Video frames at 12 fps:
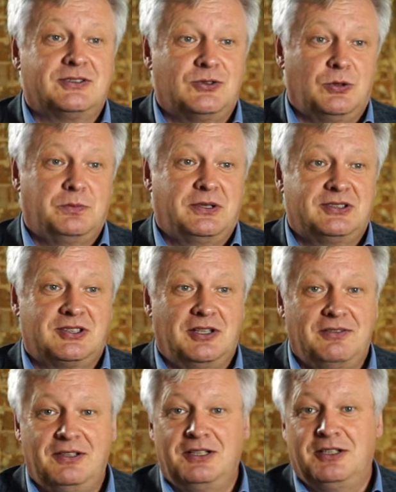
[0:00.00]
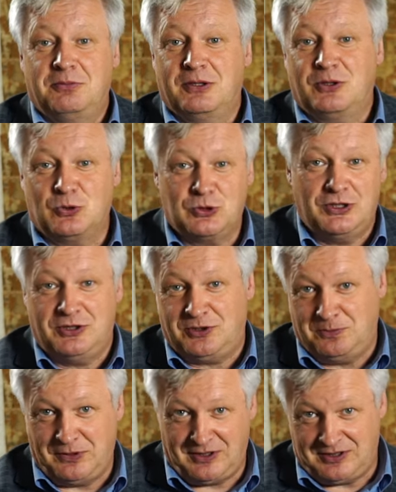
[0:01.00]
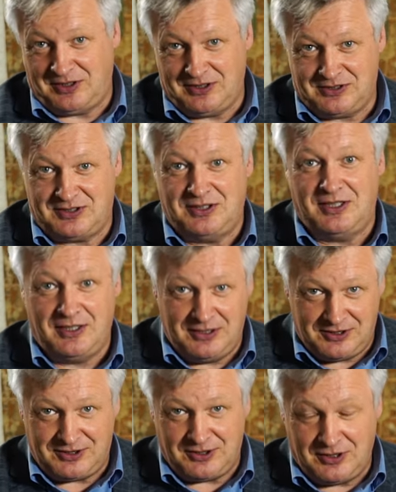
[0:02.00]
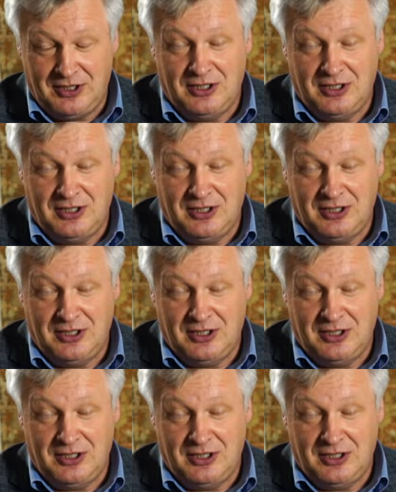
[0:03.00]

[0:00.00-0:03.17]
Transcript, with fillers: свое представление об окружающем пространстве о лесе.